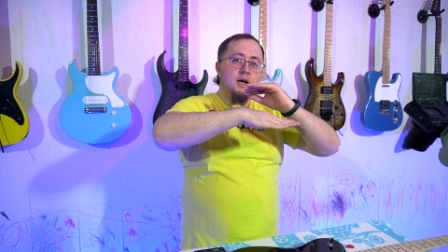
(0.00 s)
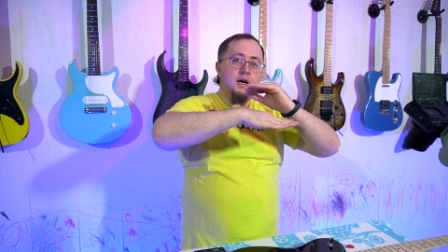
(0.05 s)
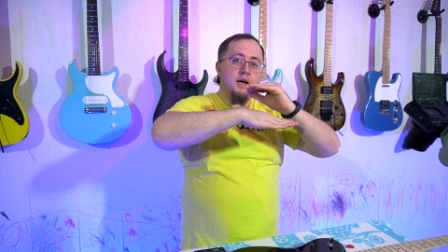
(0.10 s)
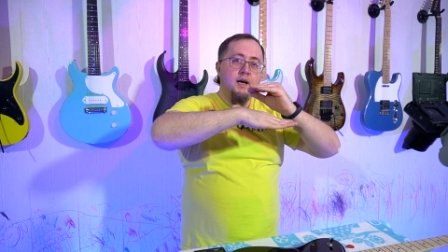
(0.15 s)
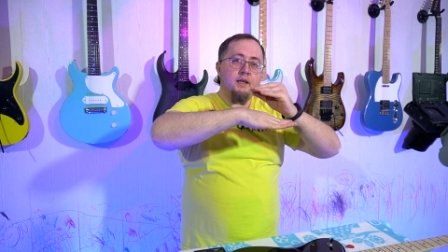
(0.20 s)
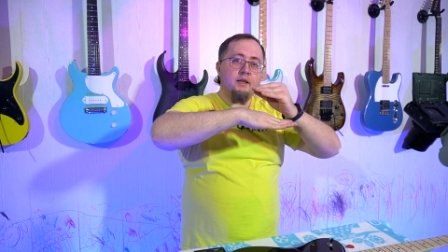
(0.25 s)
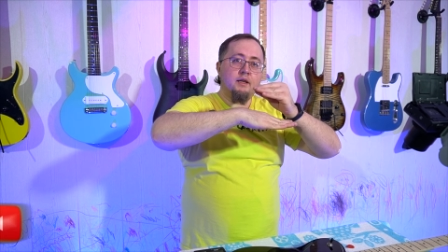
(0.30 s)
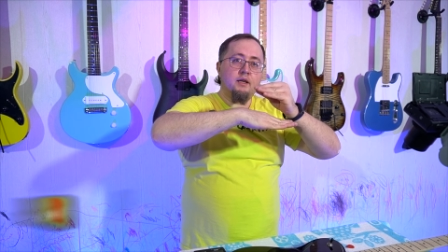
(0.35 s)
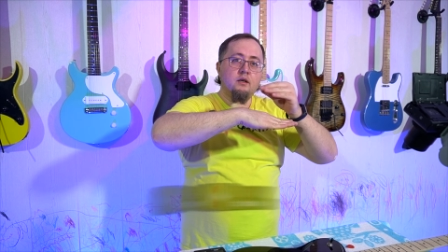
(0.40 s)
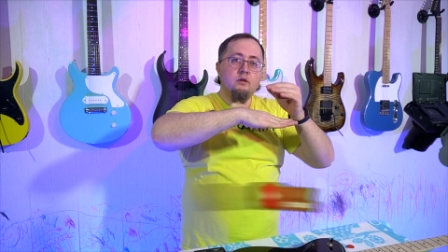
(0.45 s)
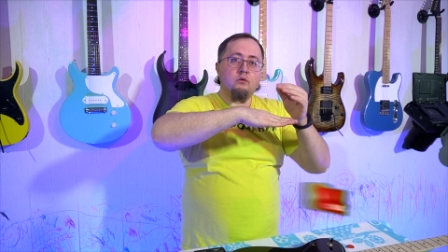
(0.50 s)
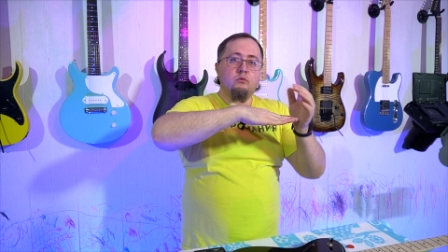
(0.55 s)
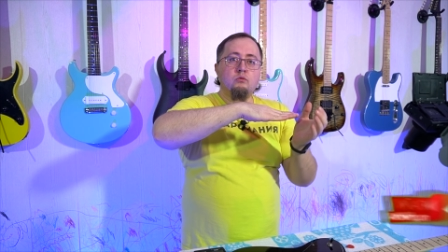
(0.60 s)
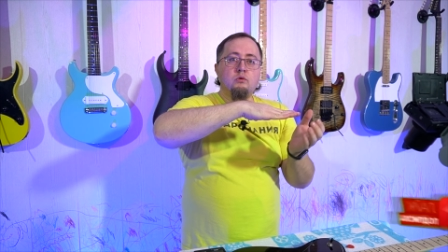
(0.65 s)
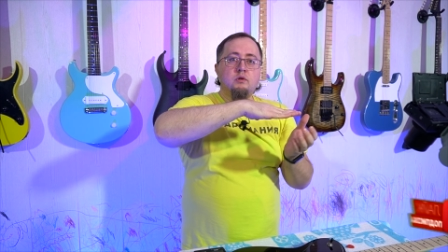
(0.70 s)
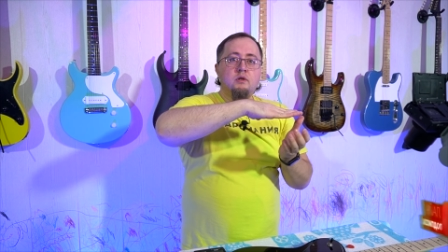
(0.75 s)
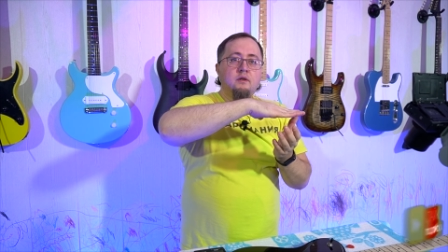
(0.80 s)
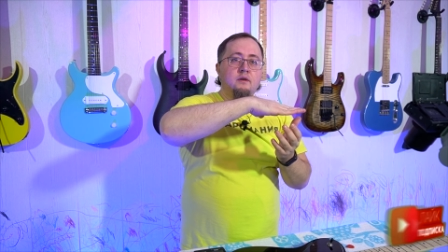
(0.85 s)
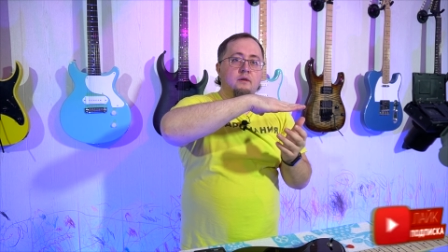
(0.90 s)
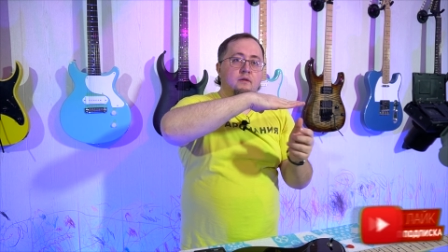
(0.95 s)
анкер
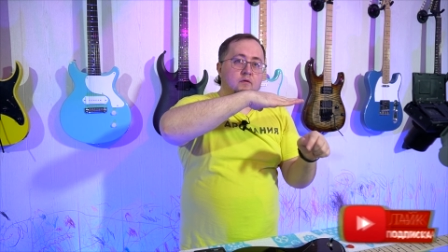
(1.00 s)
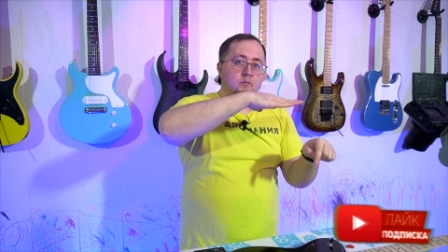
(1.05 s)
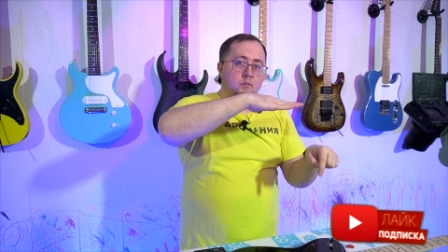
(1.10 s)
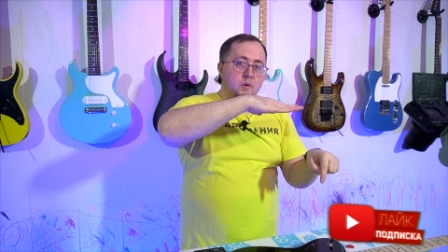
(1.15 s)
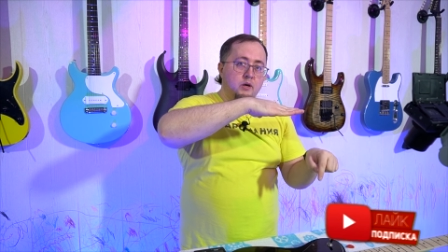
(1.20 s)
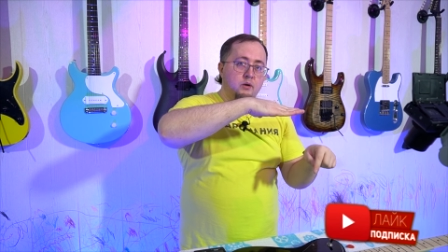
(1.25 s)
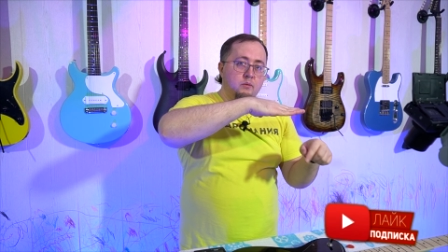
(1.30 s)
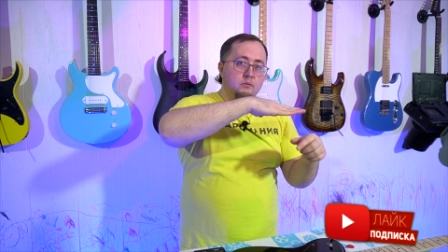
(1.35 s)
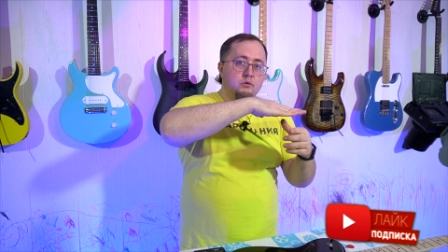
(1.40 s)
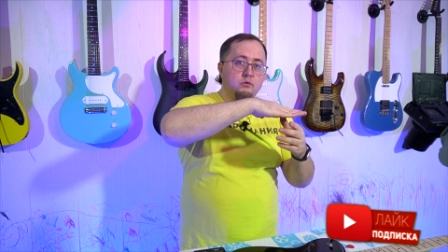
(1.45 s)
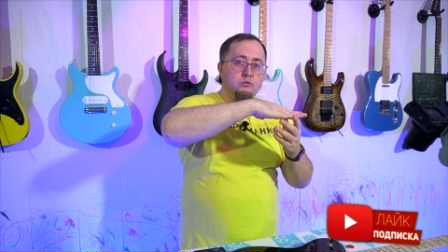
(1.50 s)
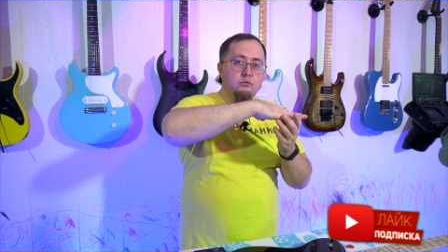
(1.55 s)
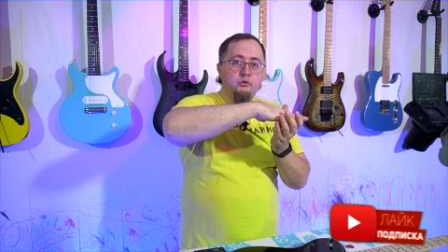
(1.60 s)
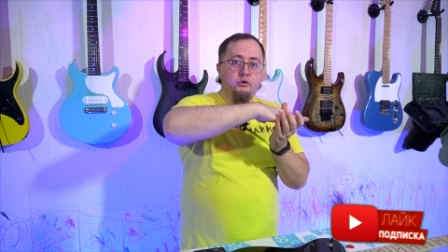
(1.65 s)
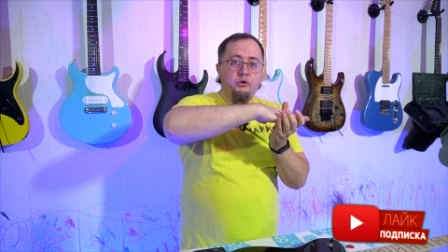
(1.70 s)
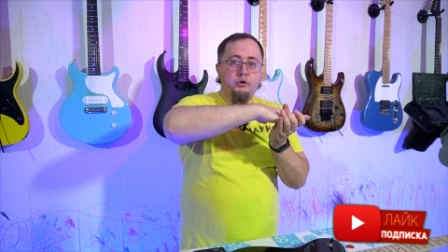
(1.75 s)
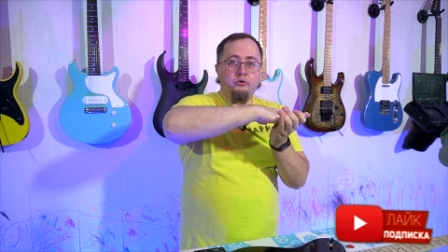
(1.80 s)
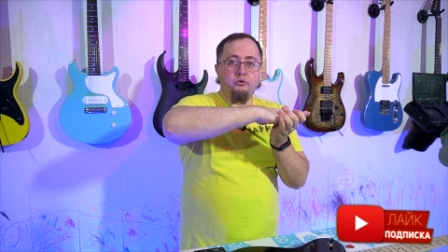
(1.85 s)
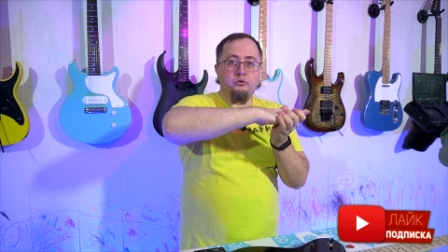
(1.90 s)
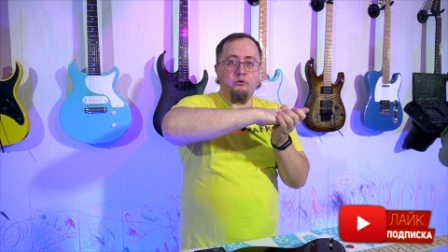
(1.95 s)
нужно, в моем
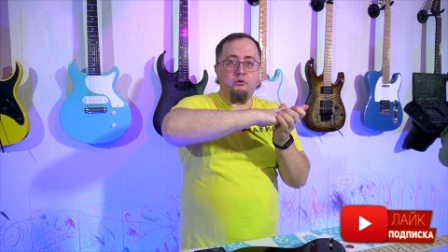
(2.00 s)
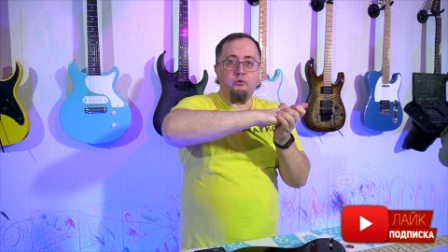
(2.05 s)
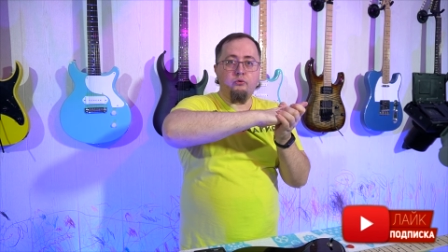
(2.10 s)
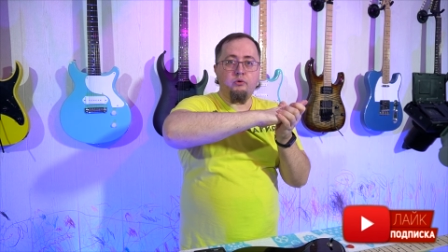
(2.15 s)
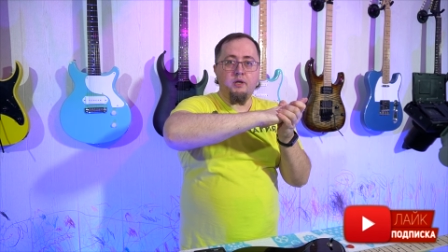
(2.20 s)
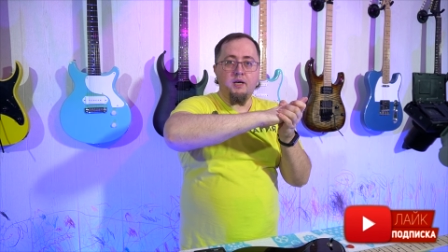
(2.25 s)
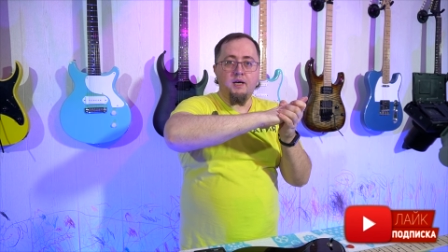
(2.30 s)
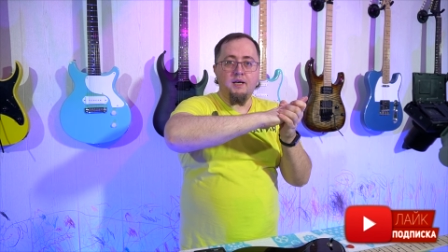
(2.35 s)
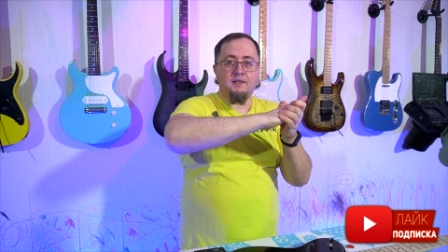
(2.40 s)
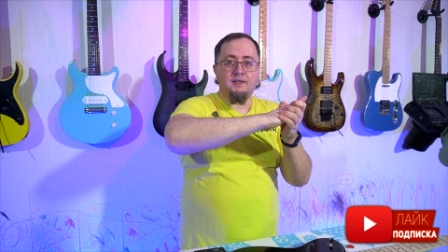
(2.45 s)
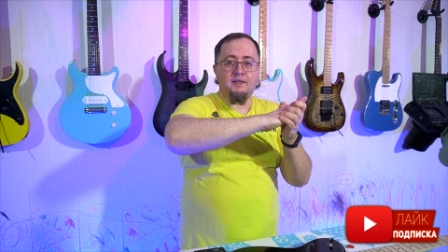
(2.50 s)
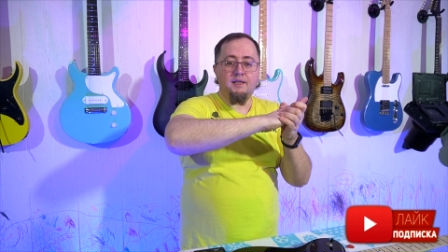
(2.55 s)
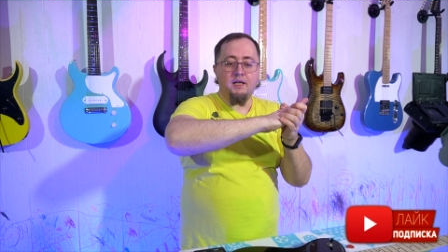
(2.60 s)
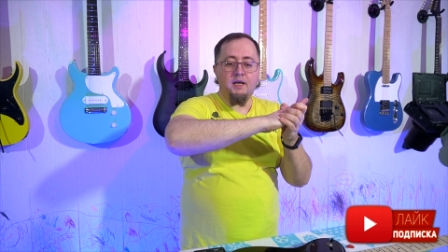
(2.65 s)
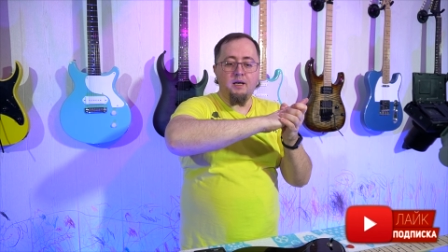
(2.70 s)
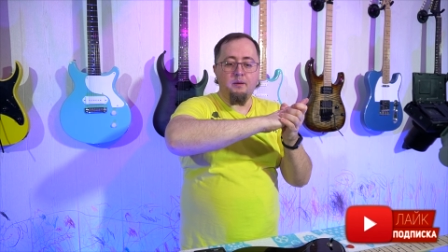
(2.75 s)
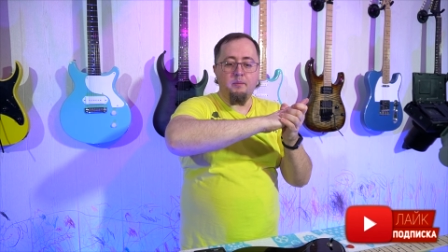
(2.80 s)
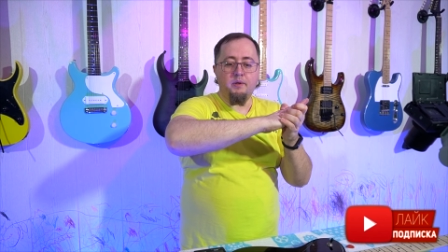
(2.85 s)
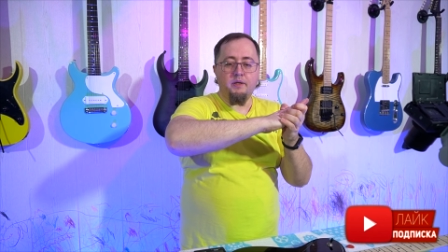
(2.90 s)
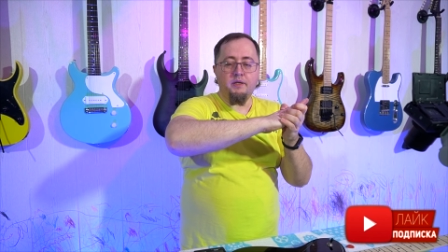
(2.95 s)
случае, чуть-чуть
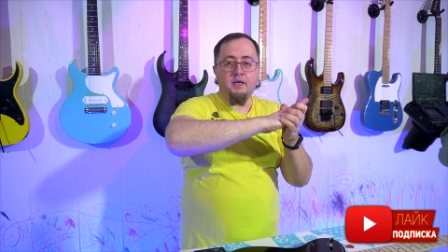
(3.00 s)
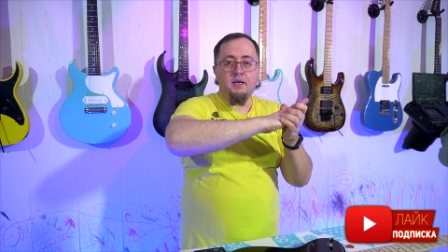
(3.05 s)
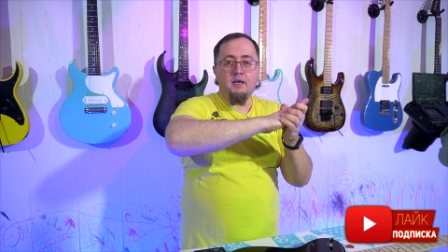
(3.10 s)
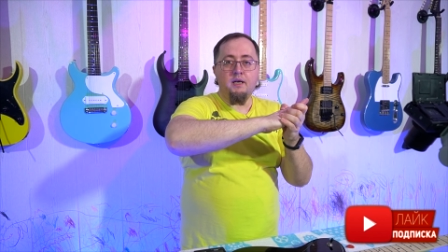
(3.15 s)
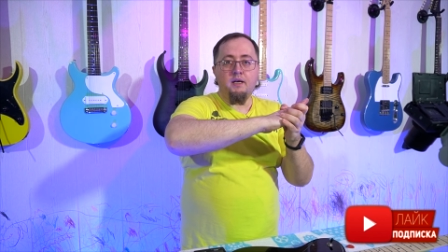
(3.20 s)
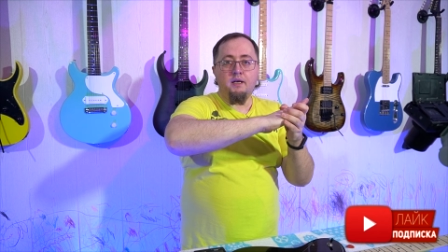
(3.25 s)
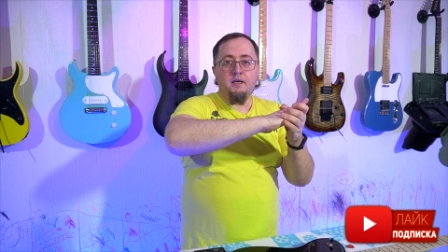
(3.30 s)
ослабить